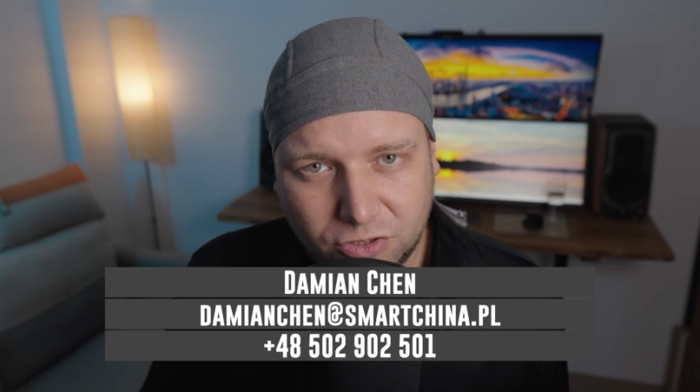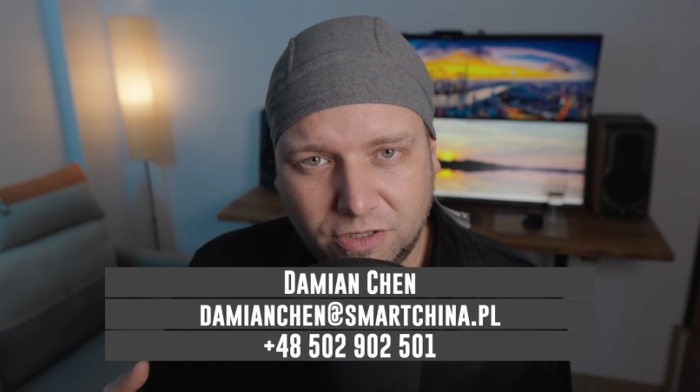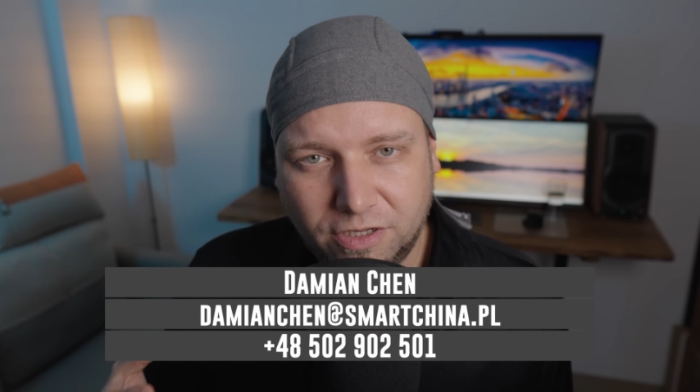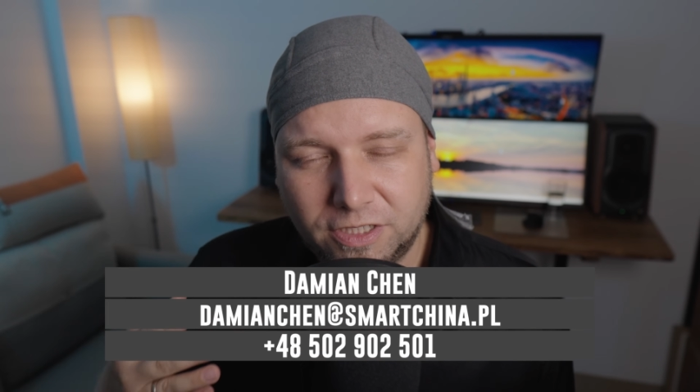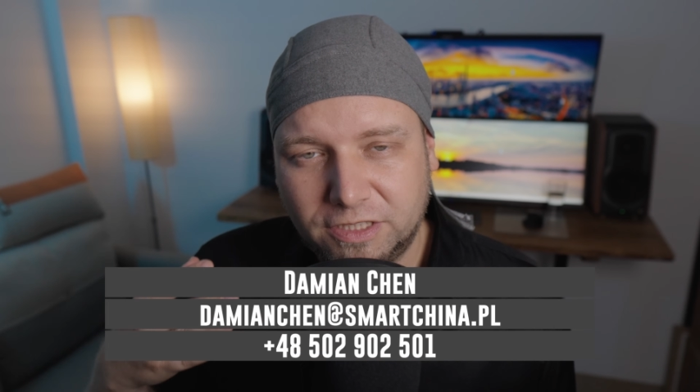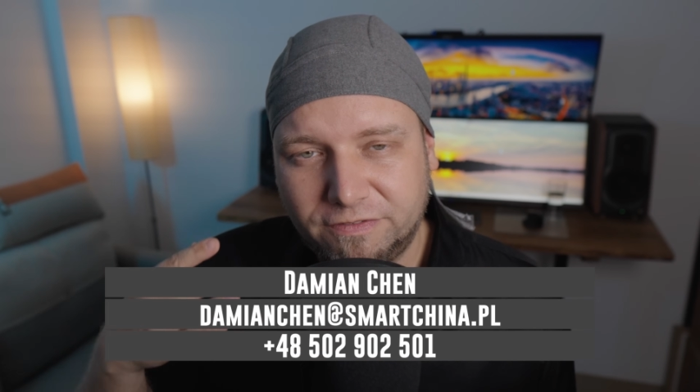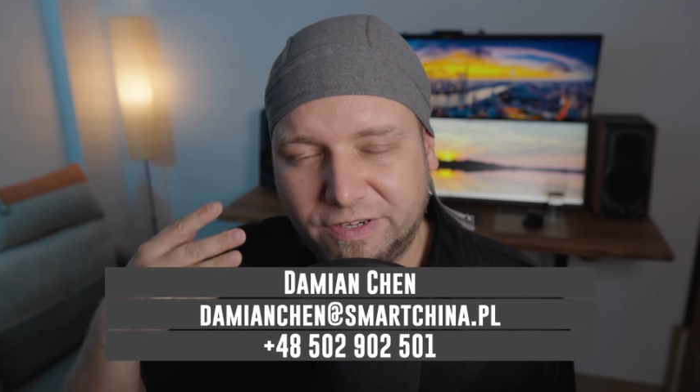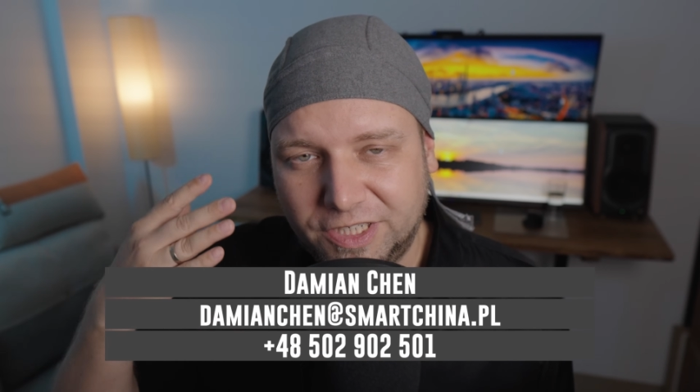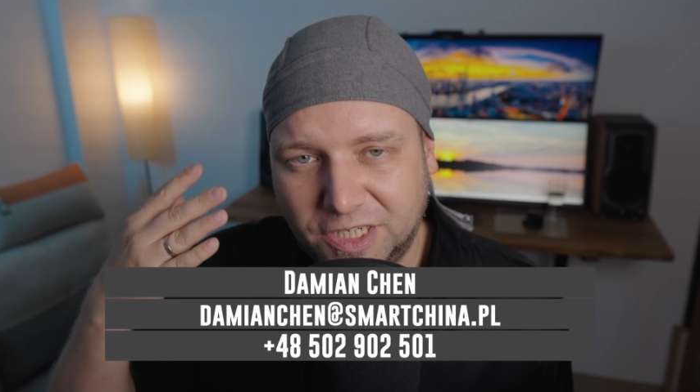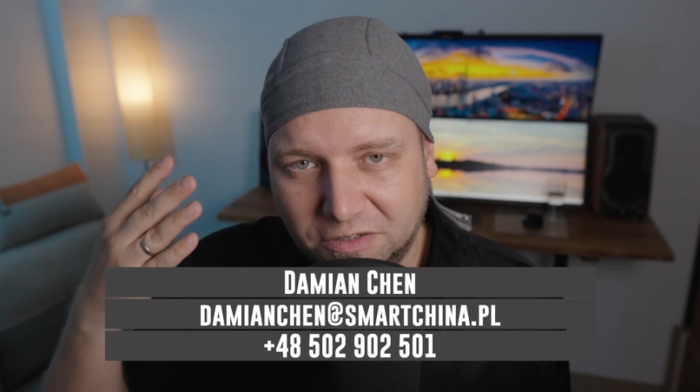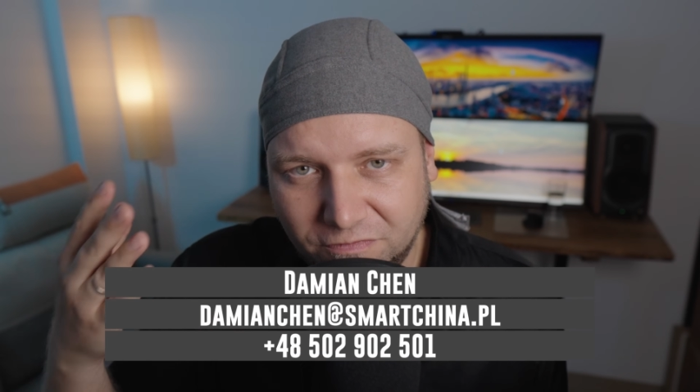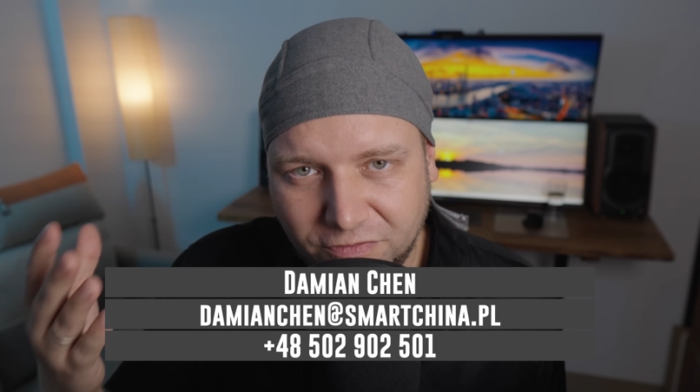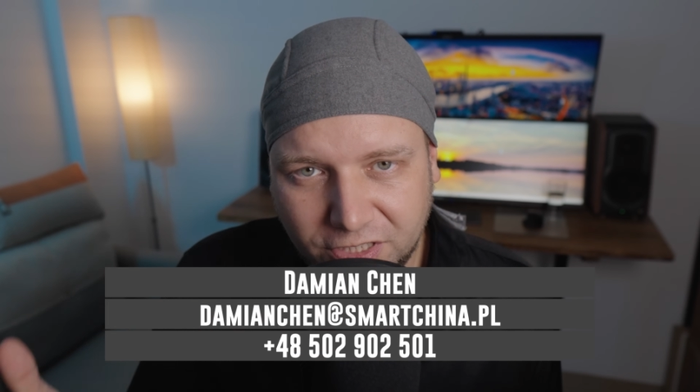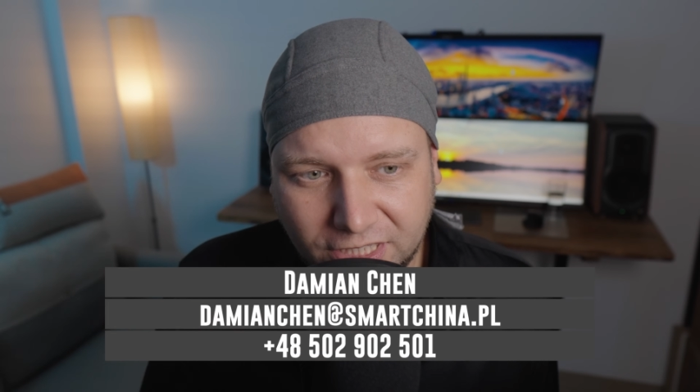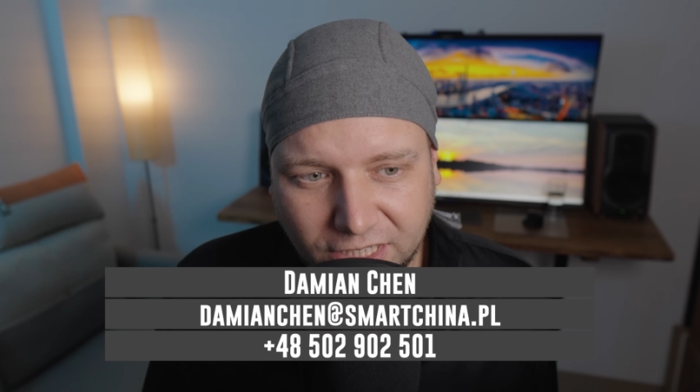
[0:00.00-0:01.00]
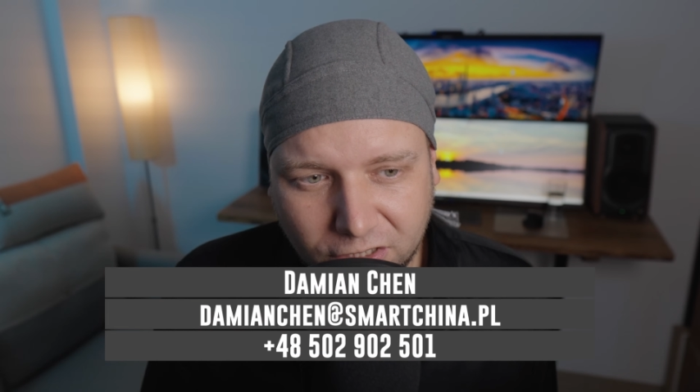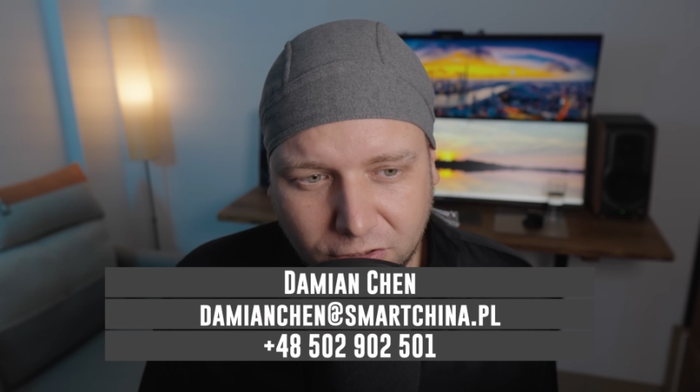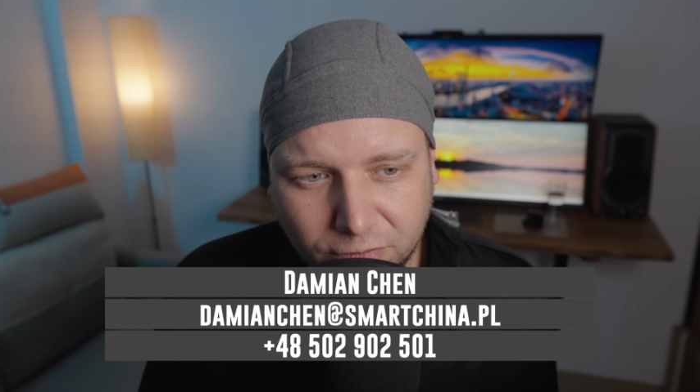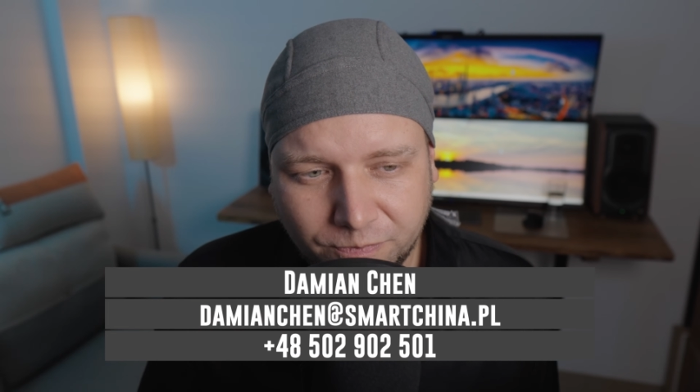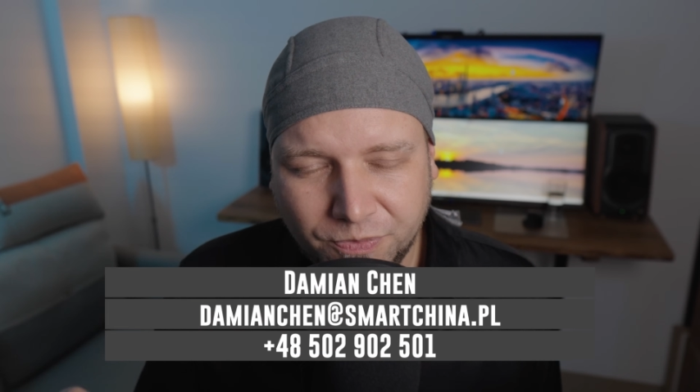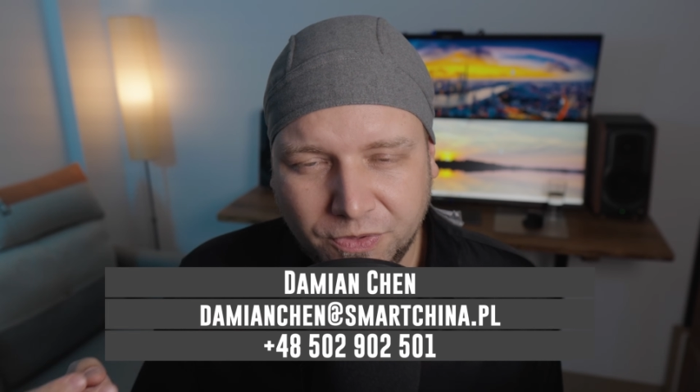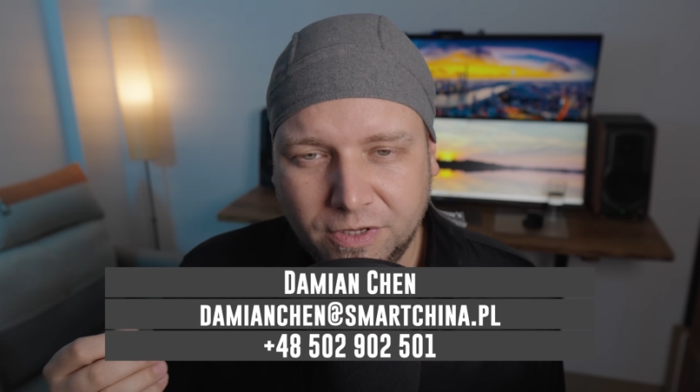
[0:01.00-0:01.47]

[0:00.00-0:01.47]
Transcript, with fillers: do nagrywania wideo,